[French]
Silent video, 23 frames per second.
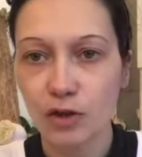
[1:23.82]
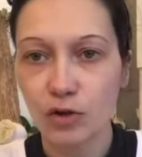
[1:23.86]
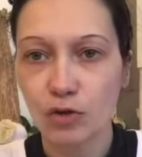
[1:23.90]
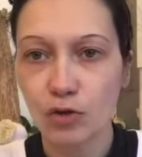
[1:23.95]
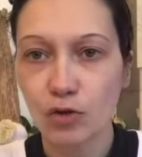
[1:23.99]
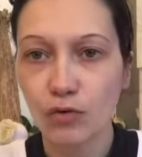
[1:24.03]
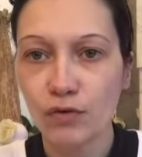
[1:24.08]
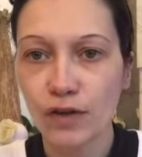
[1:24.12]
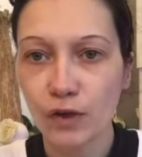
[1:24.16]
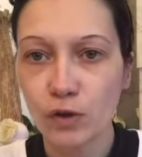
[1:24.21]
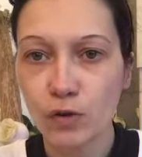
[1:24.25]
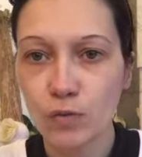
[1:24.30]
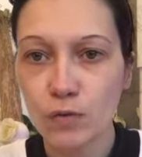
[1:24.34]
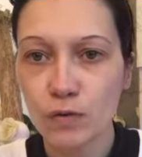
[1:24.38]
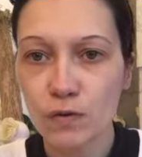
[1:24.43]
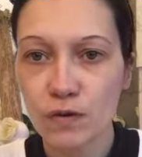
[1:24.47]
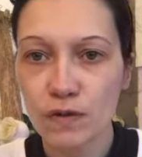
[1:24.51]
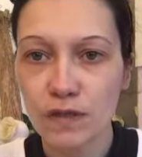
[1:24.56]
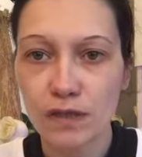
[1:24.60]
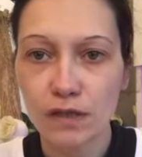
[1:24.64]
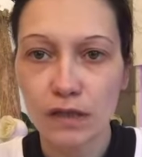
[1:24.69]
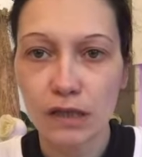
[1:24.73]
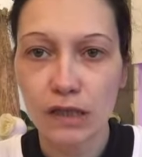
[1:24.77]
Donc on va
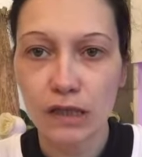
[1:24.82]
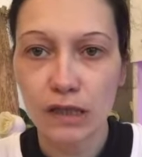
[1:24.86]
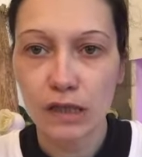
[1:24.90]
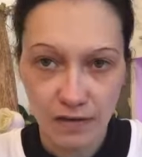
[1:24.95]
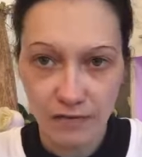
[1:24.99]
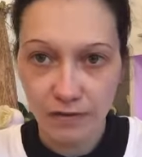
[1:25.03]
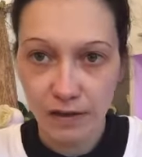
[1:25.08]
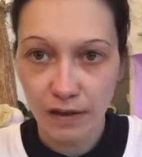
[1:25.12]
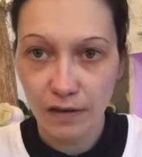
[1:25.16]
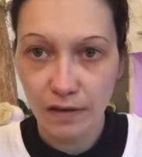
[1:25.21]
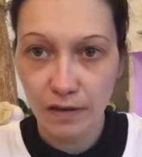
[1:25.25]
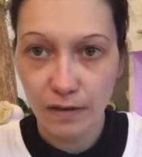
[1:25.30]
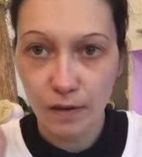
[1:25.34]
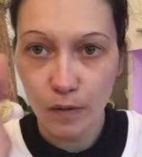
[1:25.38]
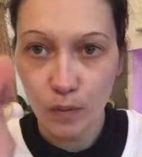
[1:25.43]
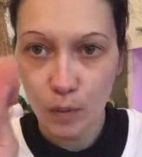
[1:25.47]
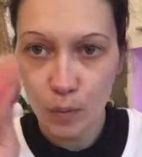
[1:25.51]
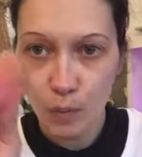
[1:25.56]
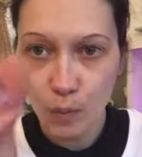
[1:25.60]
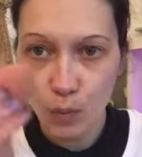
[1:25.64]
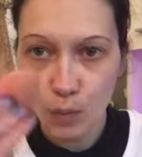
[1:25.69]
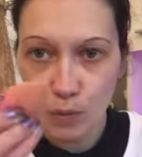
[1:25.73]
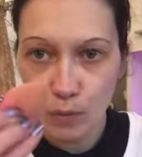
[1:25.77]
commencer avec
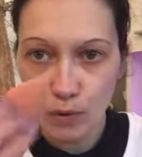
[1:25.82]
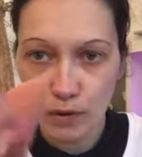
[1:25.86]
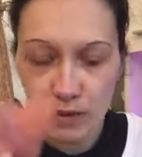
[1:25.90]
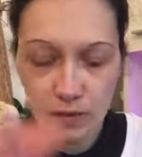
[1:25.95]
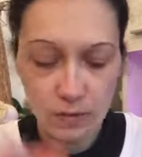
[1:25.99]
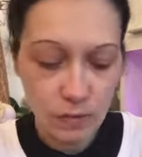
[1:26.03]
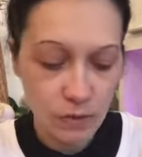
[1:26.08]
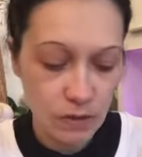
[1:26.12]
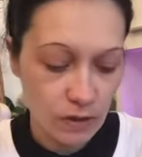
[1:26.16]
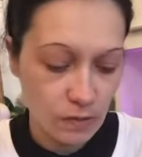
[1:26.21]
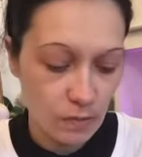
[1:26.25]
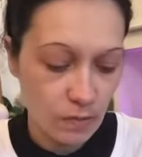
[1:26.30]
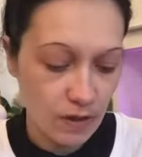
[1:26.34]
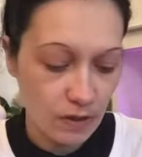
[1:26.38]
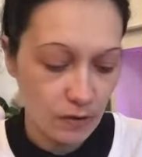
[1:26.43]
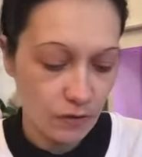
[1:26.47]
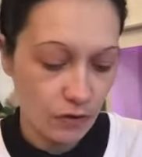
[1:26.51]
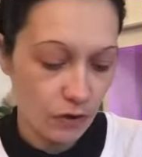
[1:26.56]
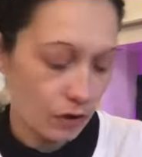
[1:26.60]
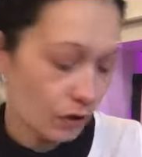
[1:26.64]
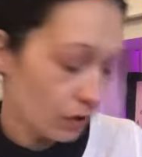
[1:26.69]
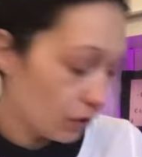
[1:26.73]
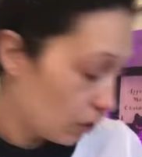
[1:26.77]
mon petit petit
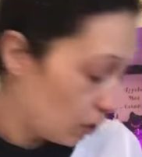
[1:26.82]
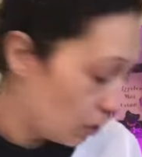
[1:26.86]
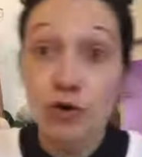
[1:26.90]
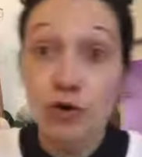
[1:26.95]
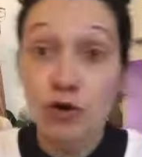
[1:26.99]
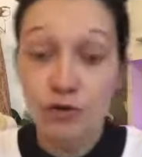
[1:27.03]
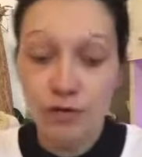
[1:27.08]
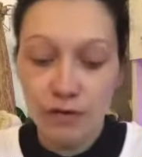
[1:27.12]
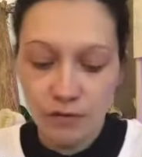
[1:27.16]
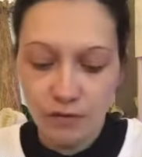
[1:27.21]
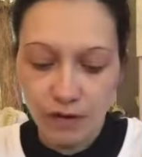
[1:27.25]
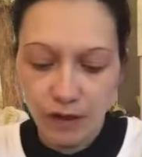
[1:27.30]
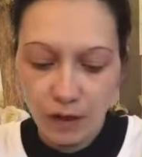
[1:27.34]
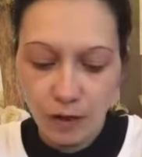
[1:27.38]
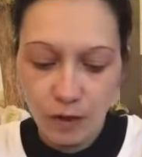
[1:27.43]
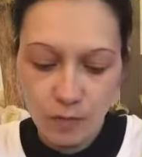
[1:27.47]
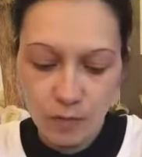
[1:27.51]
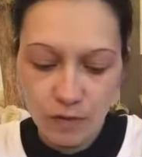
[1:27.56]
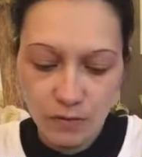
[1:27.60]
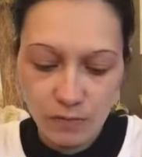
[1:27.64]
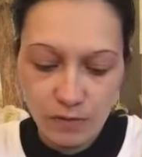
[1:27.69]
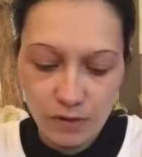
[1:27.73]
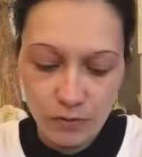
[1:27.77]
blender. je vais faire
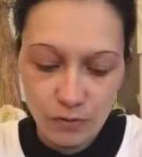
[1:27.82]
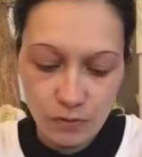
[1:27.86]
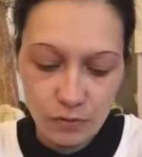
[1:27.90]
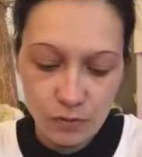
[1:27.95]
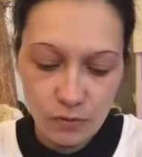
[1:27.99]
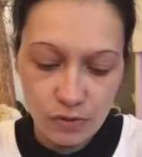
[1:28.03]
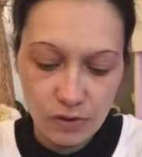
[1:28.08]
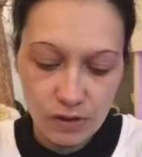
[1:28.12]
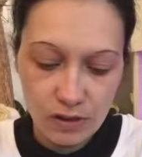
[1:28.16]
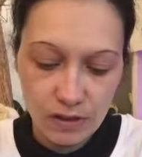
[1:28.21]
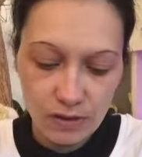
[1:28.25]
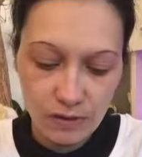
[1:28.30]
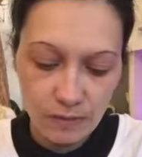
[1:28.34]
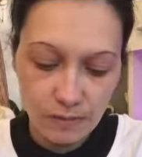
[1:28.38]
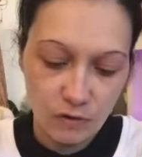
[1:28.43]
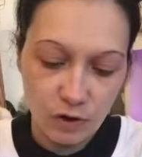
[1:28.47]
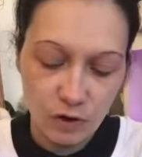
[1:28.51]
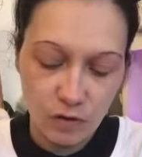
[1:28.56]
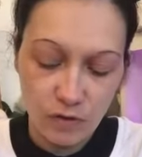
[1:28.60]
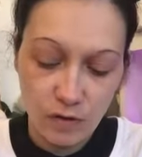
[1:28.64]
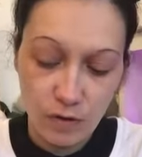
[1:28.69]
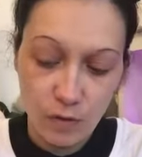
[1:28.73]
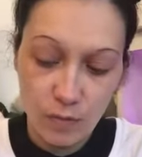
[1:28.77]
comme d'habitude,
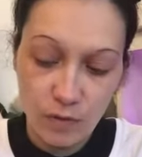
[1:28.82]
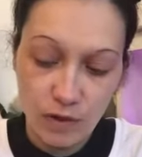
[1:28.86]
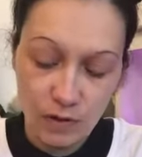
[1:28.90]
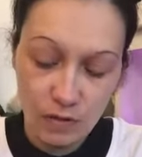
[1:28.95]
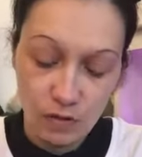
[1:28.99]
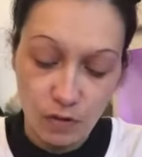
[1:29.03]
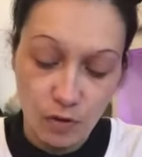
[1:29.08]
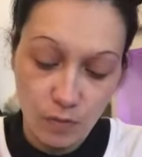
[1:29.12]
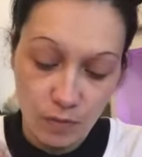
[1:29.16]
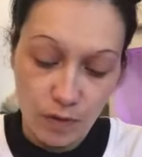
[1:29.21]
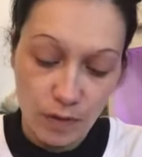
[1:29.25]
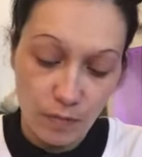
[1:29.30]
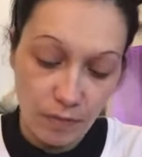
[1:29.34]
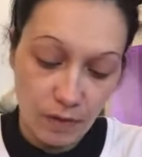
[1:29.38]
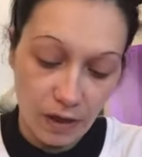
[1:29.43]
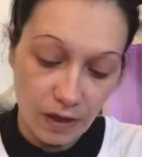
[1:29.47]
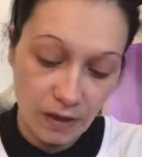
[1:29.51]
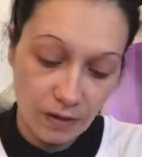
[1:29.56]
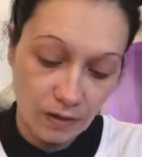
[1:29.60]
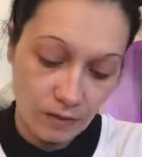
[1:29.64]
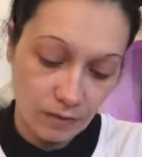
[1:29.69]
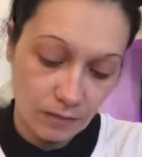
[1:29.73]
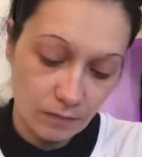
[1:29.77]
je vais en mettre sur ma
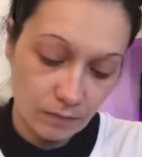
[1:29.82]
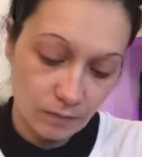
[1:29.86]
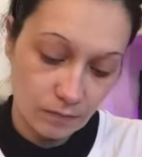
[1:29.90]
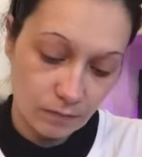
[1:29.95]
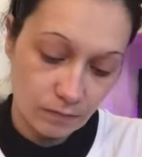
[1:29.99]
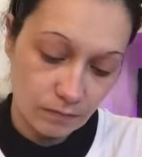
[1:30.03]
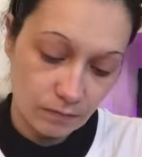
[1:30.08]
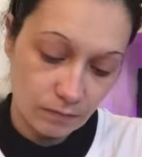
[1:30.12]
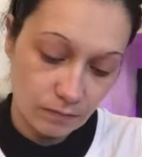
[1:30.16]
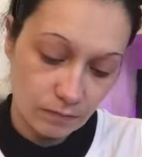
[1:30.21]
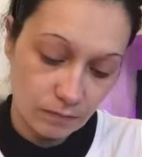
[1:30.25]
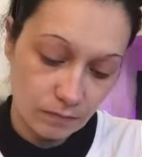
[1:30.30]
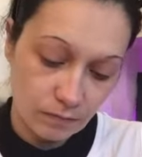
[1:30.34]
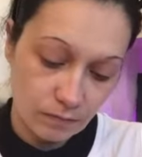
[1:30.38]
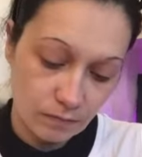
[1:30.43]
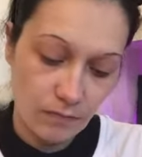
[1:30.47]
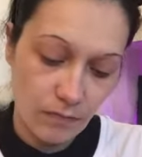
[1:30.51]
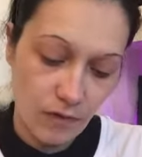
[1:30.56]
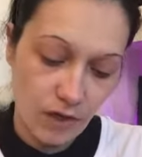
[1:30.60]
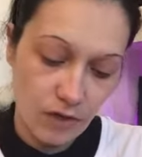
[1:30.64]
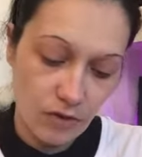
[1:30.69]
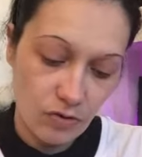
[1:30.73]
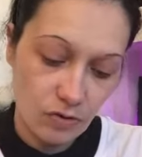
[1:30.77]
main
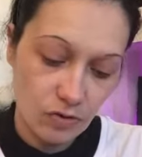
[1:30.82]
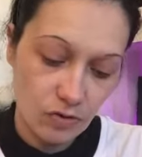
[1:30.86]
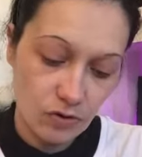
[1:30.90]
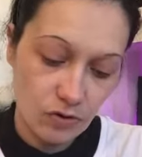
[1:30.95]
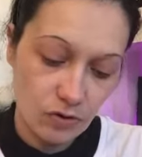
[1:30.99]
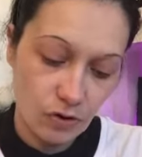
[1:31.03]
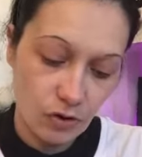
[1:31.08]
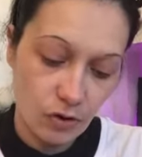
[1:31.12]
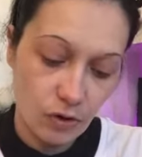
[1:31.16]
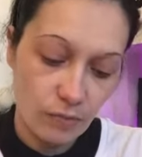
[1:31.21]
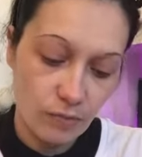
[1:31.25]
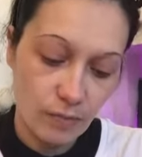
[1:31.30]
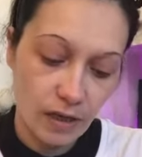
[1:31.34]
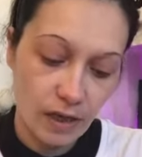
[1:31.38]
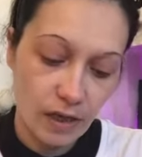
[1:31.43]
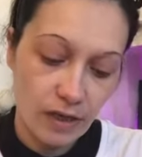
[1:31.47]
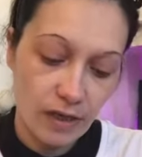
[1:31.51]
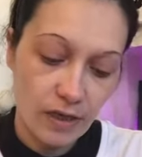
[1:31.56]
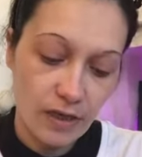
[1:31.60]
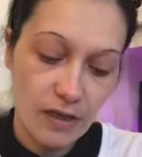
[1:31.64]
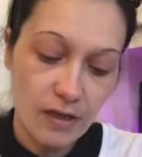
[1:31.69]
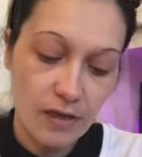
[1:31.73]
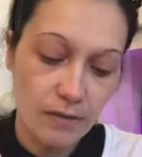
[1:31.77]
ma dose
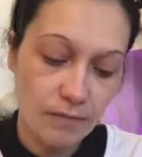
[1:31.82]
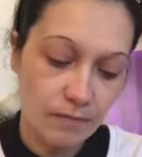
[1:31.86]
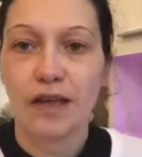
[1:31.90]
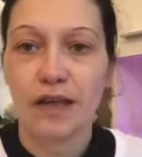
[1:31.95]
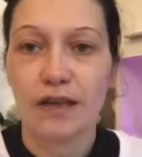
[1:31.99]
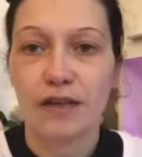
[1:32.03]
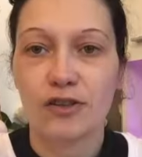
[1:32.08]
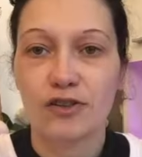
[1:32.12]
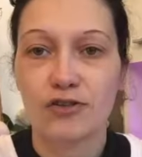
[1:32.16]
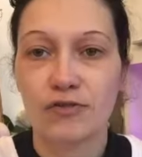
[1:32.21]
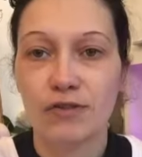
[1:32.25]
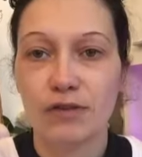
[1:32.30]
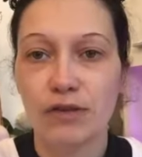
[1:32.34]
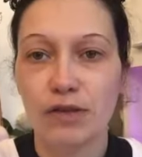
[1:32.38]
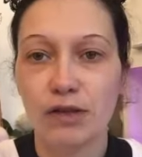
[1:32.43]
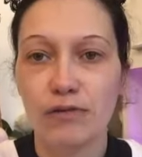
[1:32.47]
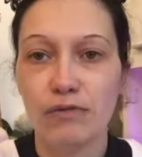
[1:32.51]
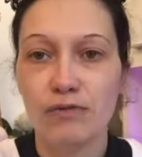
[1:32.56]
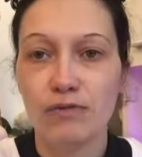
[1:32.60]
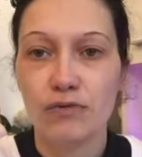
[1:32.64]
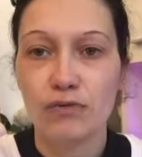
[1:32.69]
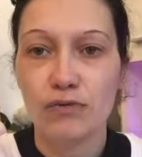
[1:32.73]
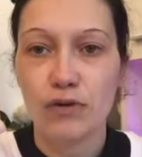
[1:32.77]
normale. Euh, je
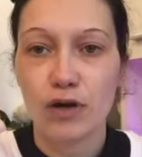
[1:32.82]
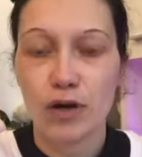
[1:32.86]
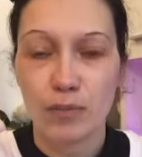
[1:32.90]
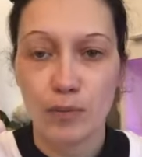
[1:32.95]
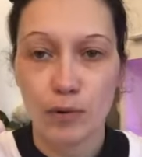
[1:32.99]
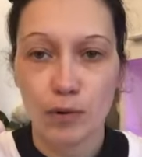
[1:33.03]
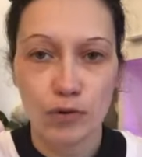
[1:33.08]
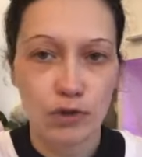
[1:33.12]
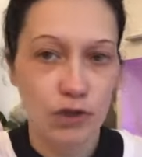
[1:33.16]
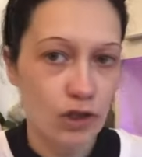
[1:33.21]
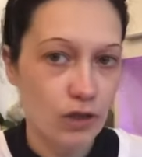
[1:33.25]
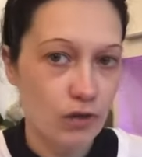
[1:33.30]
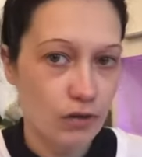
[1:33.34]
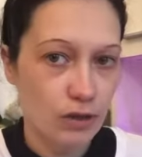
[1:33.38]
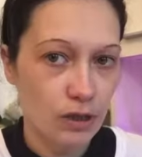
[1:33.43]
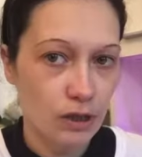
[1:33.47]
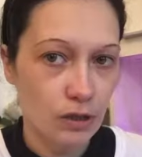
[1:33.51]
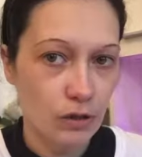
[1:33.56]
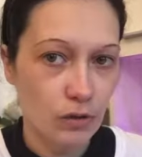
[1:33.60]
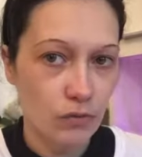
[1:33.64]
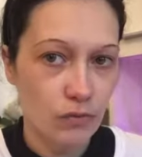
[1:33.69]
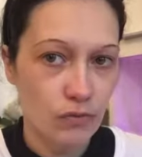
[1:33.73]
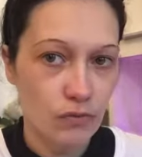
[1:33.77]
vais vous
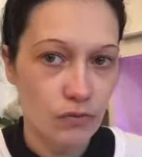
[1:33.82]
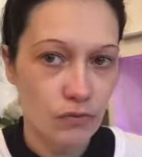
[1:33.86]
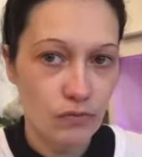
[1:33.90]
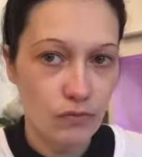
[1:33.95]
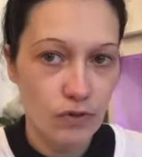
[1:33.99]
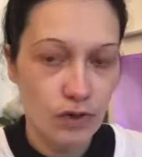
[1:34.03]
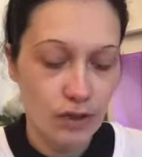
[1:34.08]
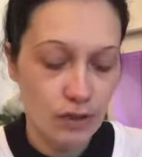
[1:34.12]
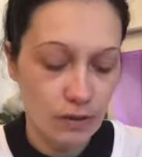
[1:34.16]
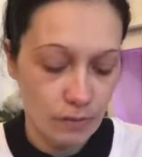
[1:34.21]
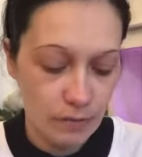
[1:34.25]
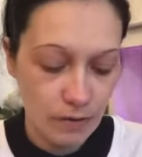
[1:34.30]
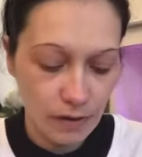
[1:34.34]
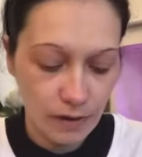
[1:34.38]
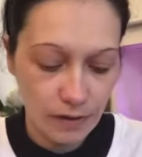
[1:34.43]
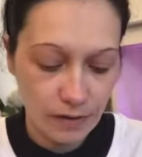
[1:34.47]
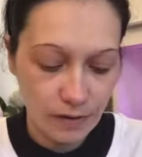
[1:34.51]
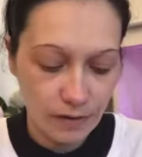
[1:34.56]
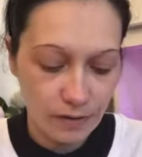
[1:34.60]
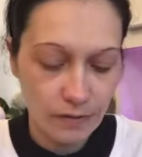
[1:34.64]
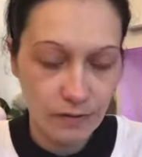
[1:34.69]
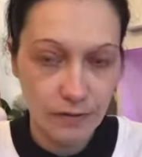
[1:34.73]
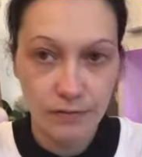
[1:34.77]
rapprocher que vous voyez
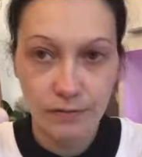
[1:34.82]
bien.